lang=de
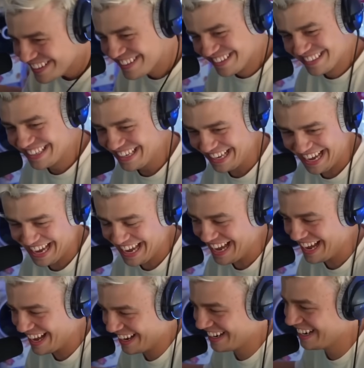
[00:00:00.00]
Ja,
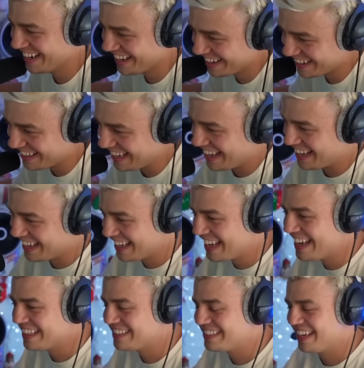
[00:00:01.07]
ja, nee, nee, klar. Ja,
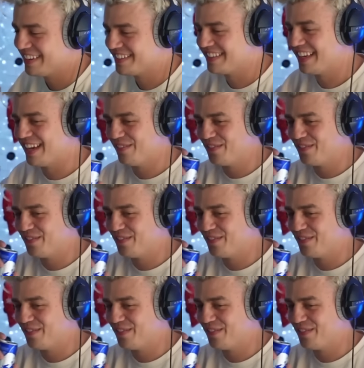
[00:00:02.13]
safe, safe.